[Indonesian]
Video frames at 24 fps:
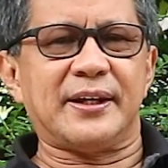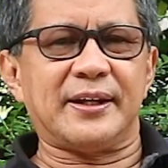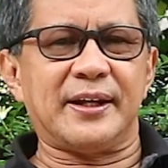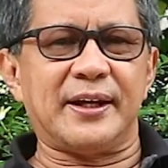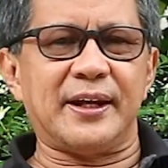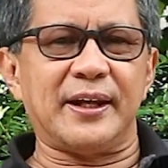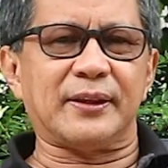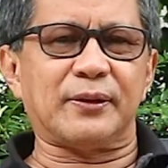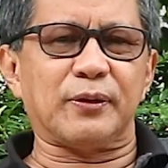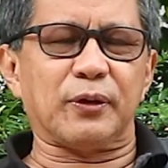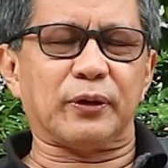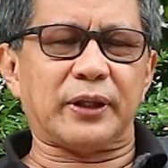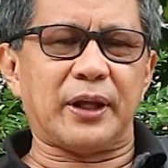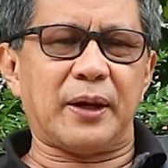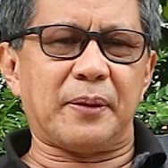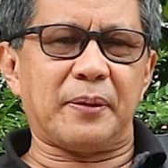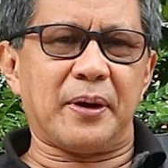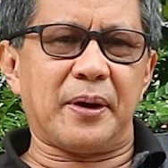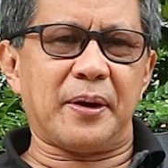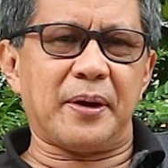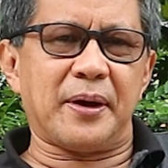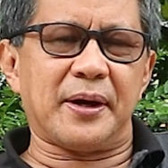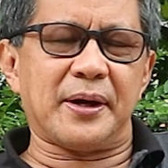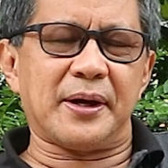Jadi
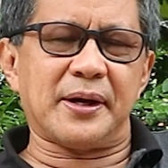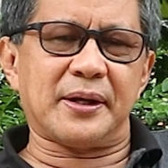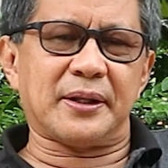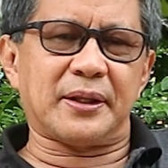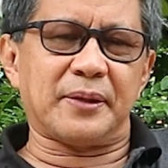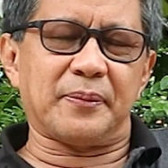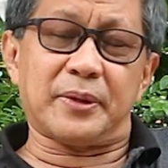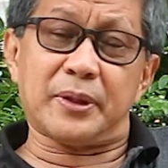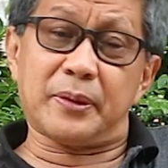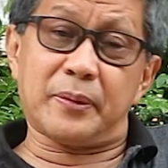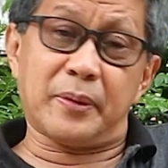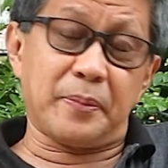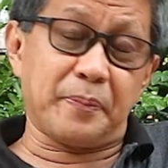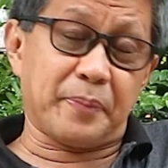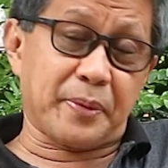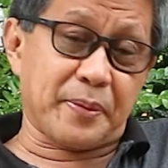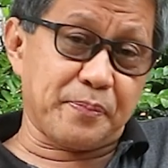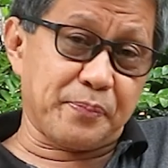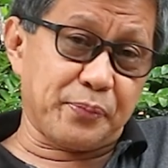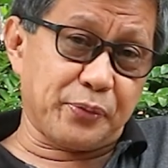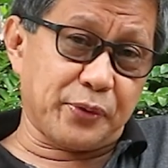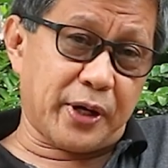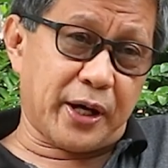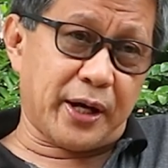terutama eh, teman-teman
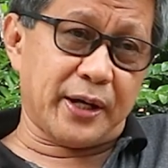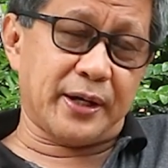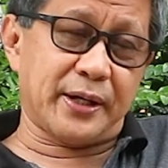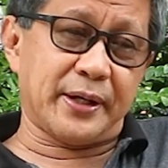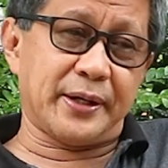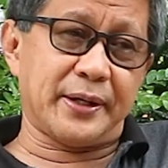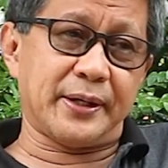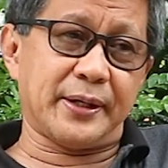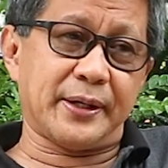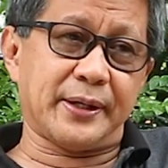perempuan,